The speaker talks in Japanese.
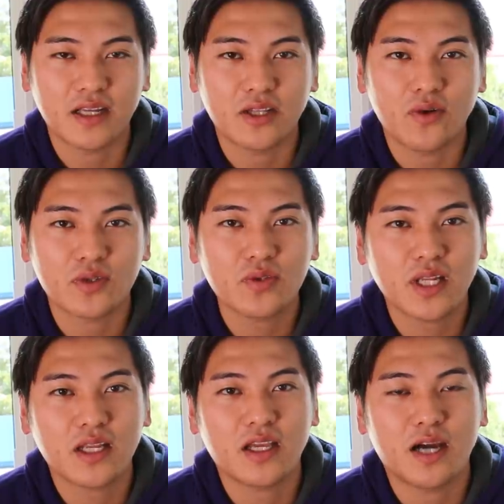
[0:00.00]
界っていうのはそん
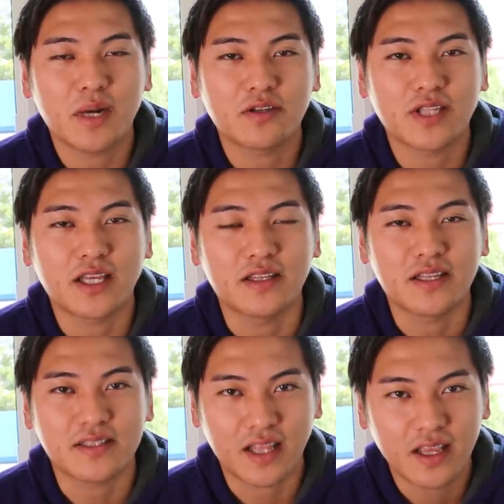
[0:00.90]
なに甘くないん
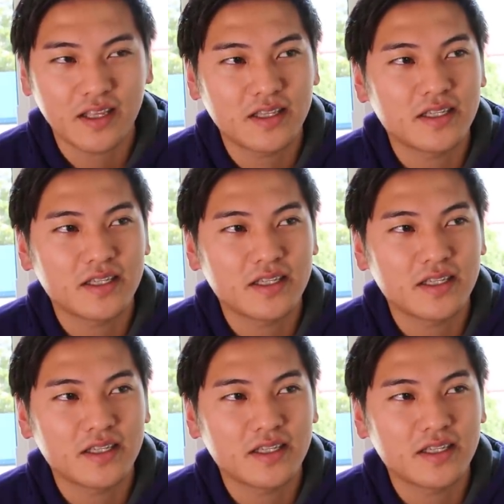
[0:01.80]
ですね。